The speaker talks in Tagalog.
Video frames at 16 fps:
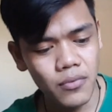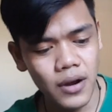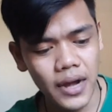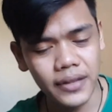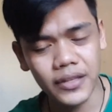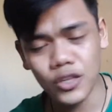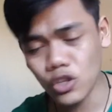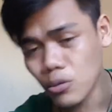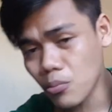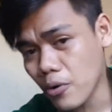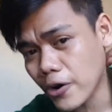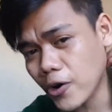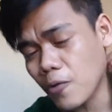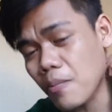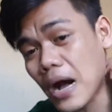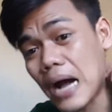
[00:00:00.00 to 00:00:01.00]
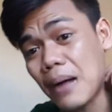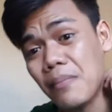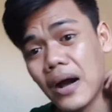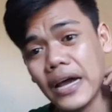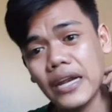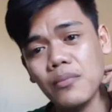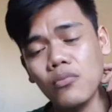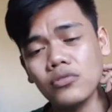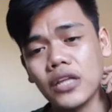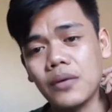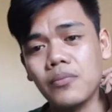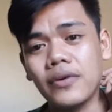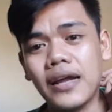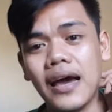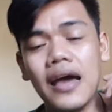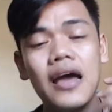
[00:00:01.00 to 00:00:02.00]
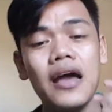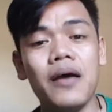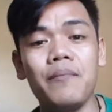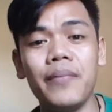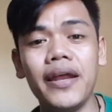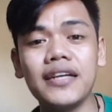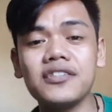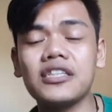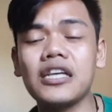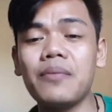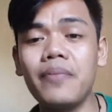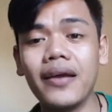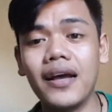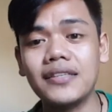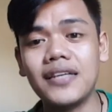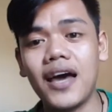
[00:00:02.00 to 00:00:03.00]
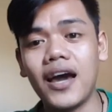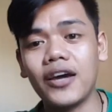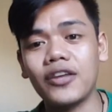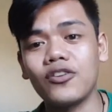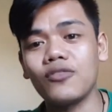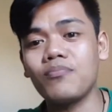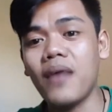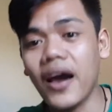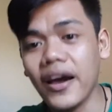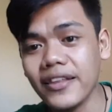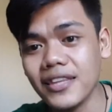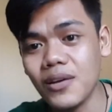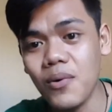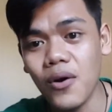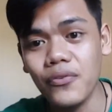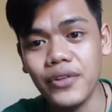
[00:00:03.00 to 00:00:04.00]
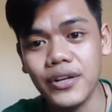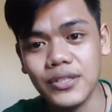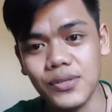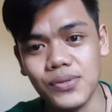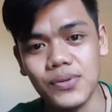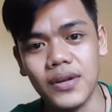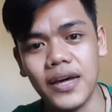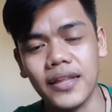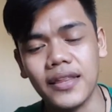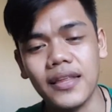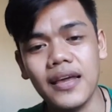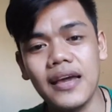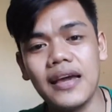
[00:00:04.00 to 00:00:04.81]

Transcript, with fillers: mo lang din tomorrow, baka makalimutan mo na. May nagsasabi nga sa akin doon, bakit daw ako nagsusulat?